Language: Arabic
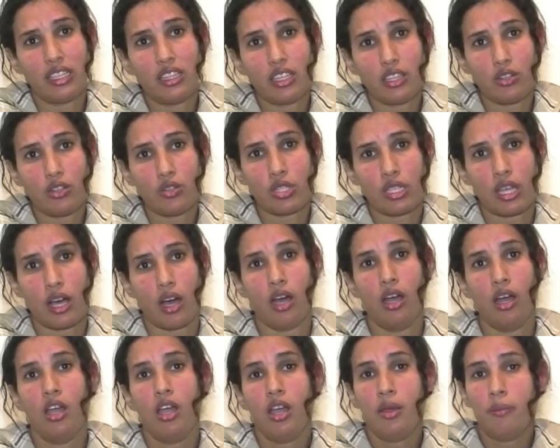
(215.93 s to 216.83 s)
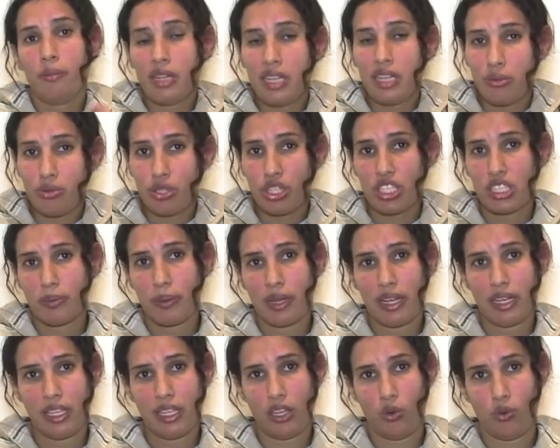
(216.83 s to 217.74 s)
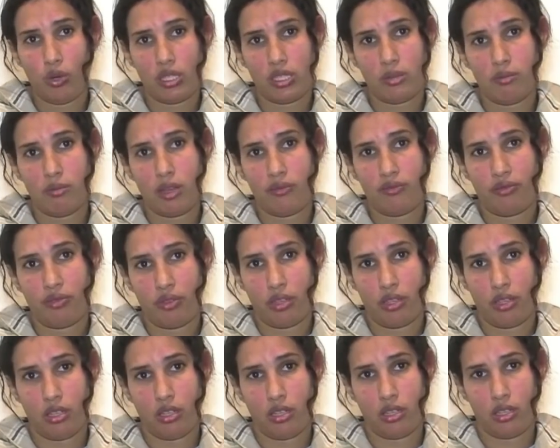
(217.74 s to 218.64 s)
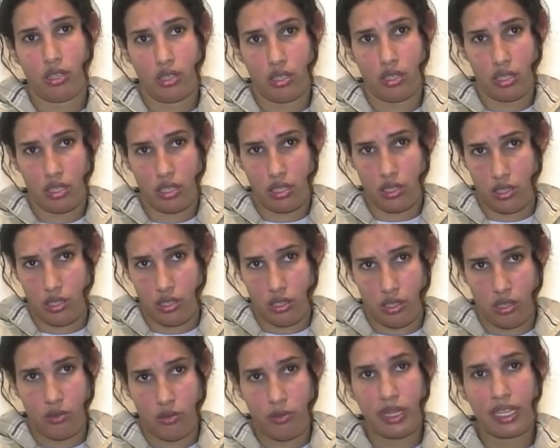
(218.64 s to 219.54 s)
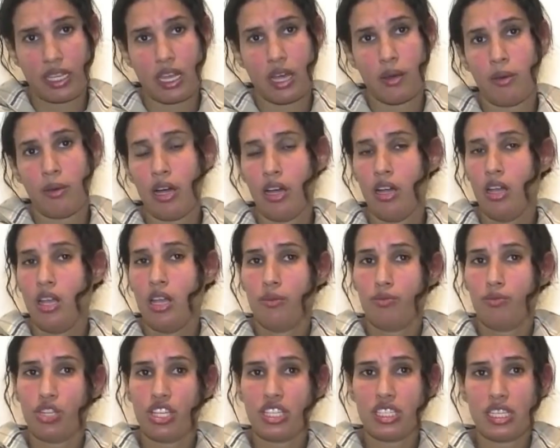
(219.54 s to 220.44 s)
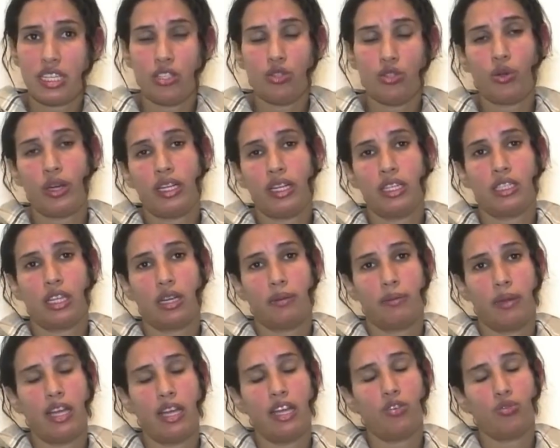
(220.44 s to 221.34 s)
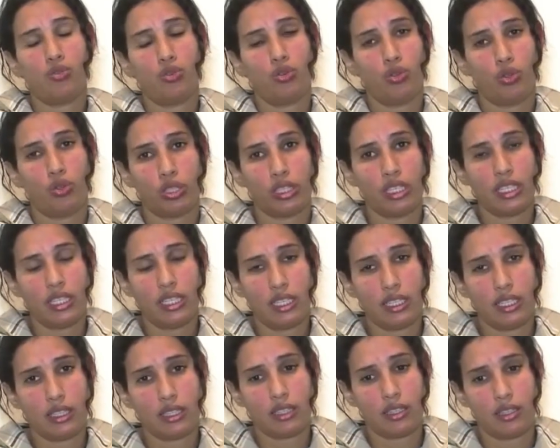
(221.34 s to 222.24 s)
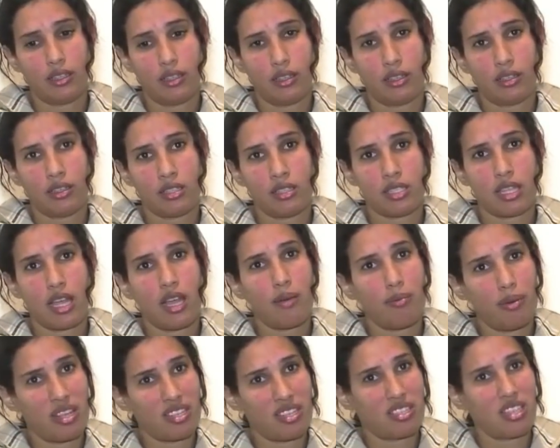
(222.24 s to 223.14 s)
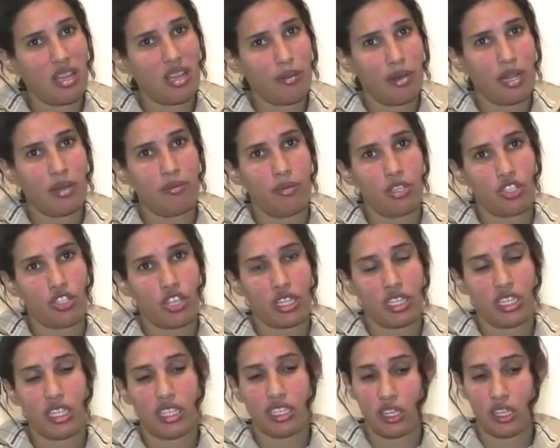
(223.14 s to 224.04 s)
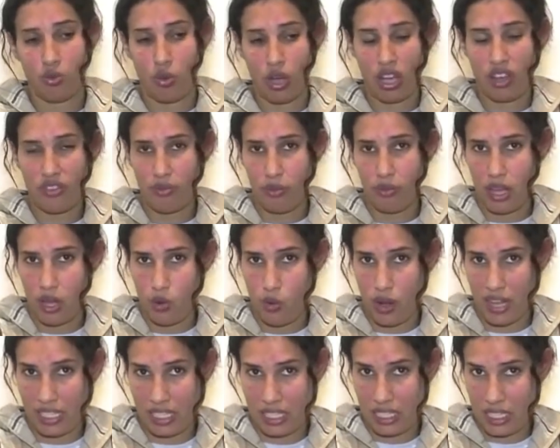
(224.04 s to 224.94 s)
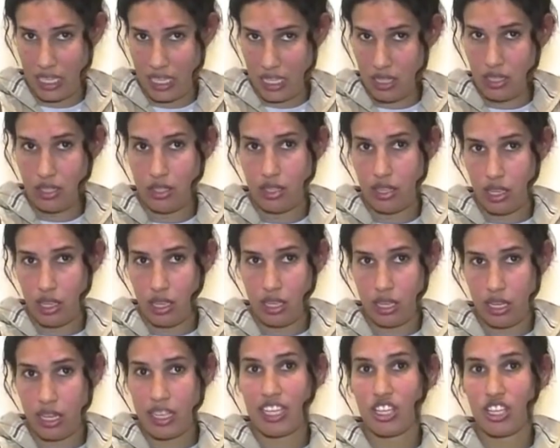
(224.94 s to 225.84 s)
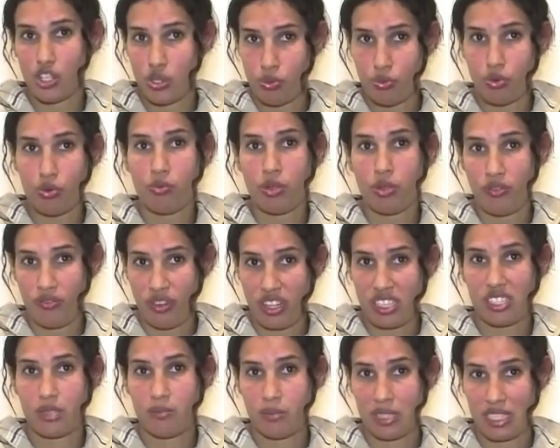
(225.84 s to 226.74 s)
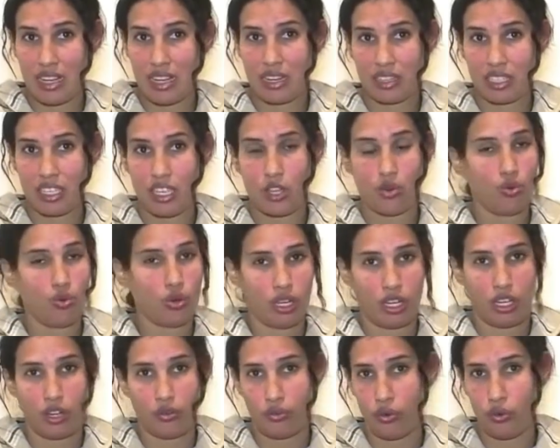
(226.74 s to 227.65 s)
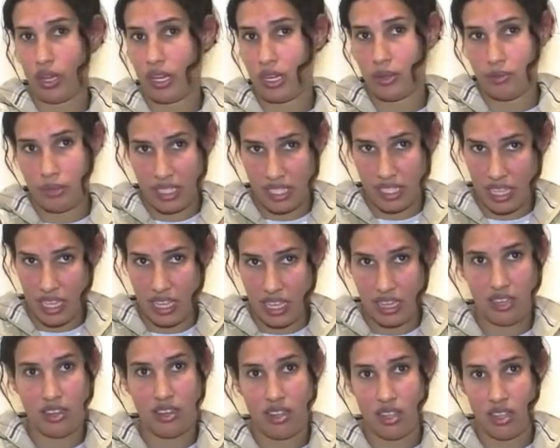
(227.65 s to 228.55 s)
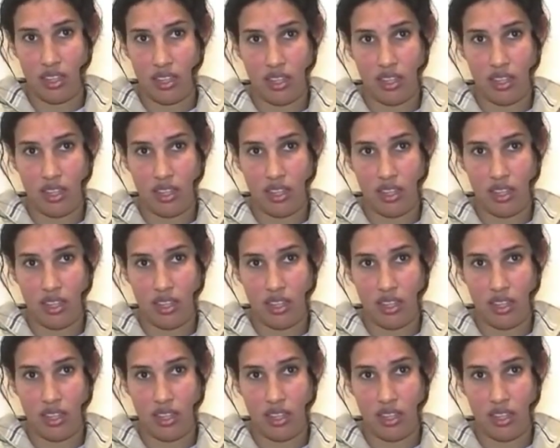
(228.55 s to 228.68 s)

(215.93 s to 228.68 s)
لي هذيك النسخه ملي مشيت بان لي هو تما في المحكمه مشيت عنده غنهضر معاه نقول له عطيني هذيك النسخه بلا صداع بلا مشاكل كان واقف معاه واحد السيد اللي كيجيب له الملفات السمسار ديالو كنعرفو انا مزيان